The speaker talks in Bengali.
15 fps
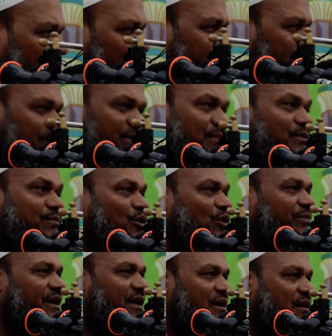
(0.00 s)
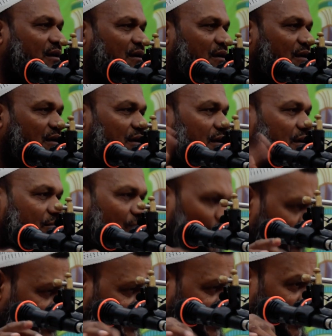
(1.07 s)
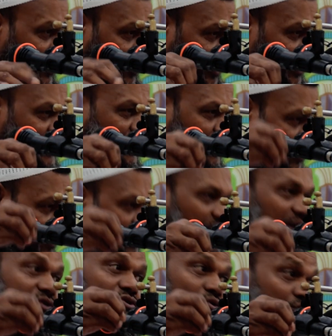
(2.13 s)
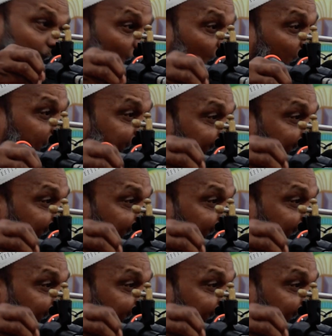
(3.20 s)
দেবো এভাবে বলবেন না ভুল স্বীকার করেছে তখন তাকে সুযোগ